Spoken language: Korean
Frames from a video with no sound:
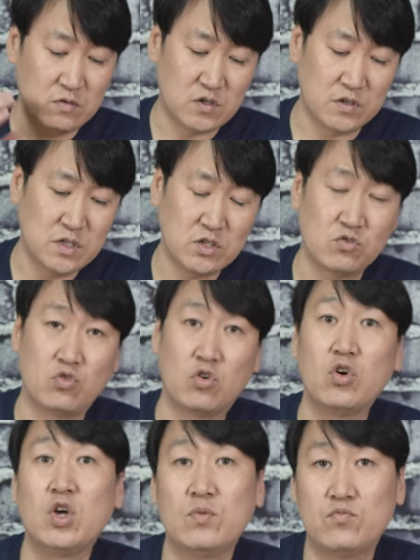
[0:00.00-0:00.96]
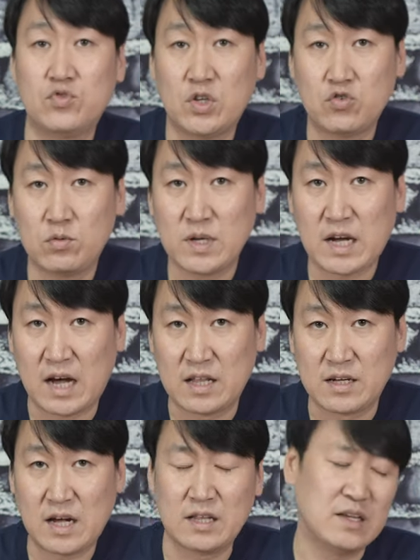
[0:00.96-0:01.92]
전체적으로 분해 조립이
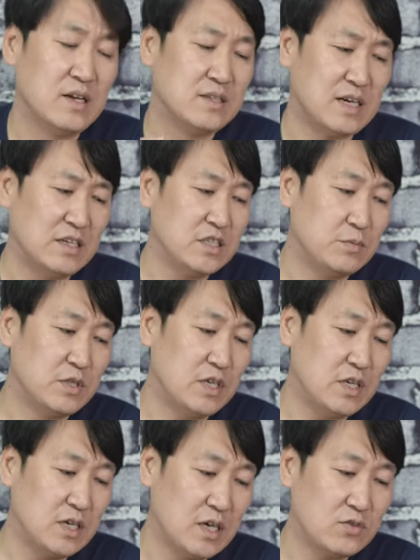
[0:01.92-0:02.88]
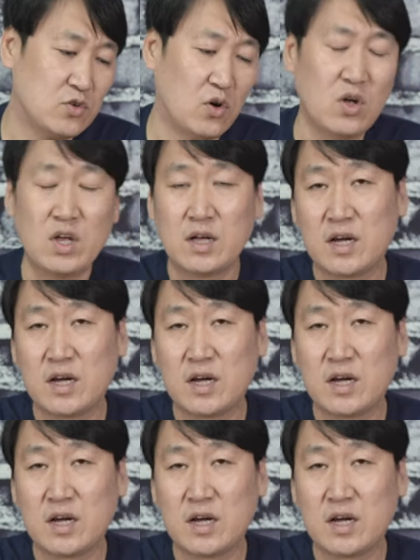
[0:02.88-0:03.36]
가능한 장점은 있겠죠.